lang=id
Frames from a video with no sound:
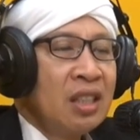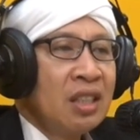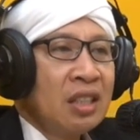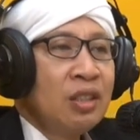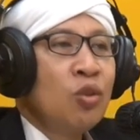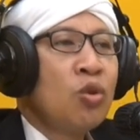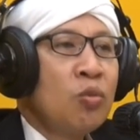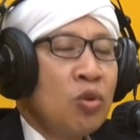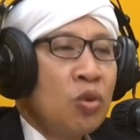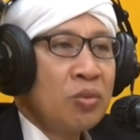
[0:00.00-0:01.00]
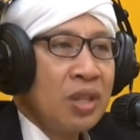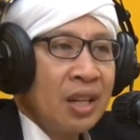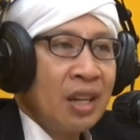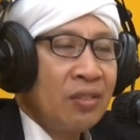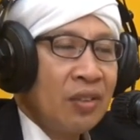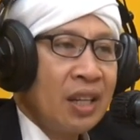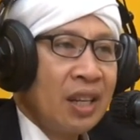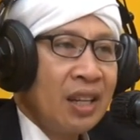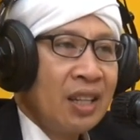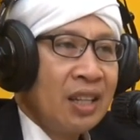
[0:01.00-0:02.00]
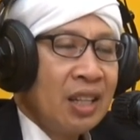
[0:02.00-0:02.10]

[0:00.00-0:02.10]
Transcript: ngerti hukum-hukum syariat fikih